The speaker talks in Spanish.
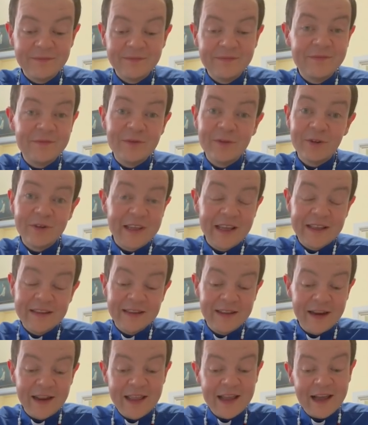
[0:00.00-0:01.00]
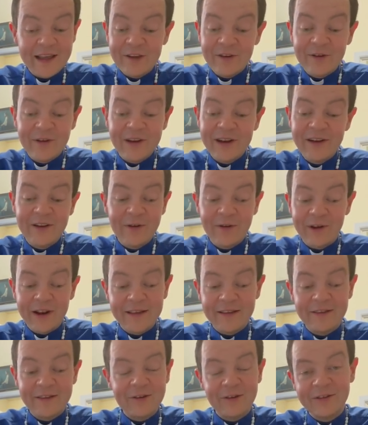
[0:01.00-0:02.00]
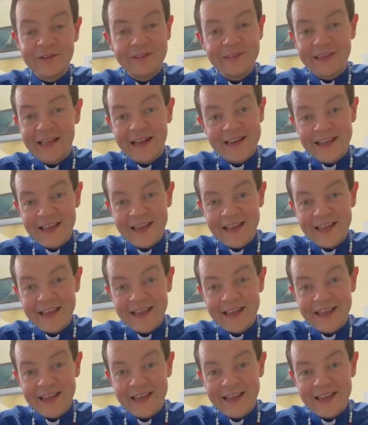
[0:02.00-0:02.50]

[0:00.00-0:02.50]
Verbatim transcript: no tendría yo el corazón tan